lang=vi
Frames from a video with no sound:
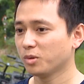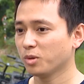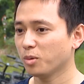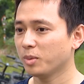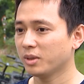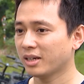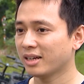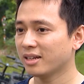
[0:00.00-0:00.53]
Đối
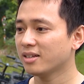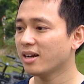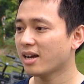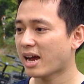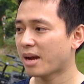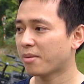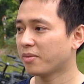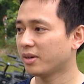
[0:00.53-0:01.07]
mình thấy rất là
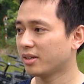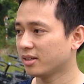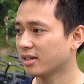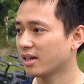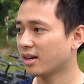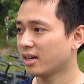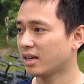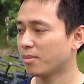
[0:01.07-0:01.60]
hay bởi vì thực
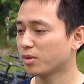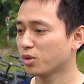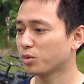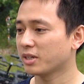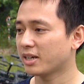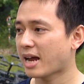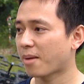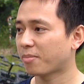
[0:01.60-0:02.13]
ra khi mà dùng
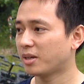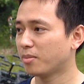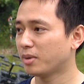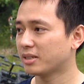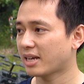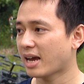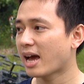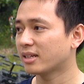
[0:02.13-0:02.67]
xe đạp thì
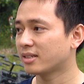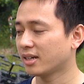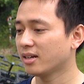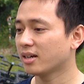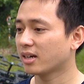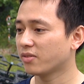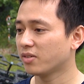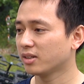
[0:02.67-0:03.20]
mình sẽ hạn chế
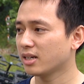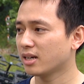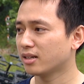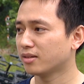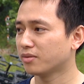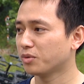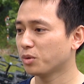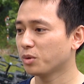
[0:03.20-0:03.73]
được cái phương tiện
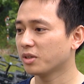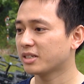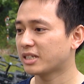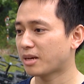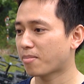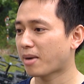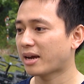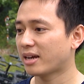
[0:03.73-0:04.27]
như
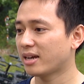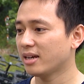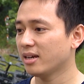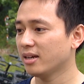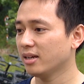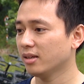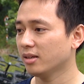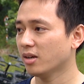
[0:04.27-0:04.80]
xe máy,
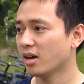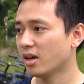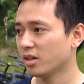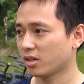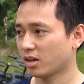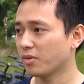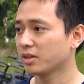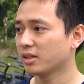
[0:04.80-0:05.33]

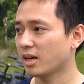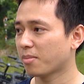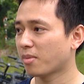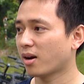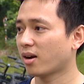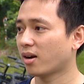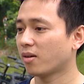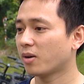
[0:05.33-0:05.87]
cái phương tiện
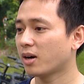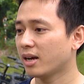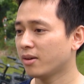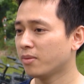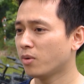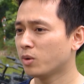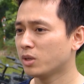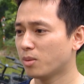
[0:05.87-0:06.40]
mà nó
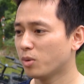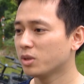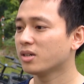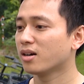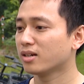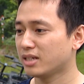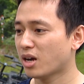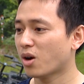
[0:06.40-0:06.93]
gây ô nhiễm môi
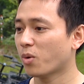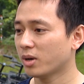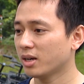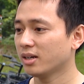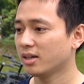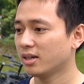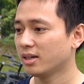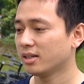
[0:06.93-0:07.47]
trường nhiều ấy.
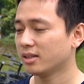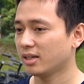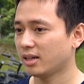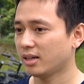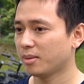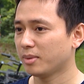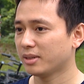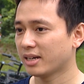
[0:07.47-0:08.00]
Thì
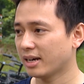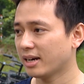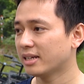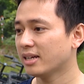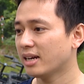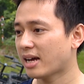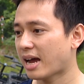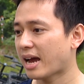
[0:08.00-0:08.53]
mình thấy cái này
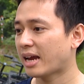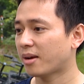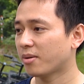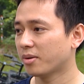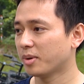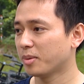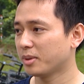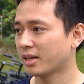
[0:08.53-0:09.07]
rất là hay,
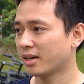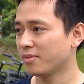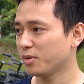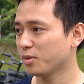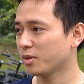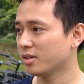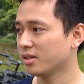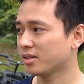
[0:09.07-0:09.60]
vì mình thấy
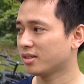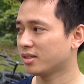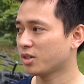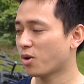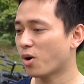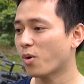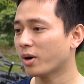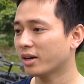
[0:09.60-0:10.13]
ví như
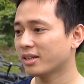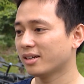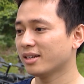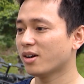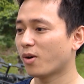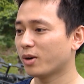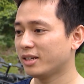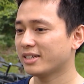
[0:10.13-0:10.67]
châu Âu ấy, thứ
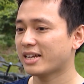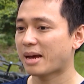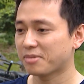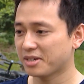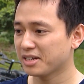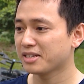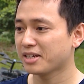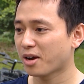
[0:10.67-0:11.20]
thì họ đi xe đạp
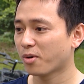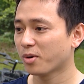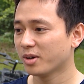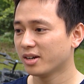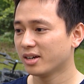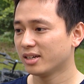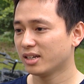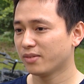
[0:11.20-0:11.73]
rất là nhiều,
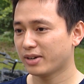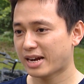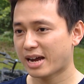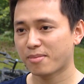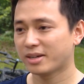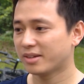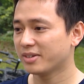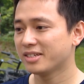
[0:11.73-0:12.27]
nhưng Việt
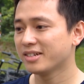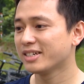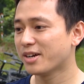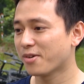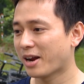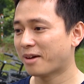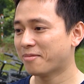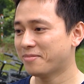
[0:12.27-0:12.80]
Nam mình vẫn chưa
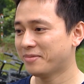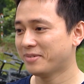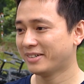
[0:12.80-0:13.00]
nhiều lắm.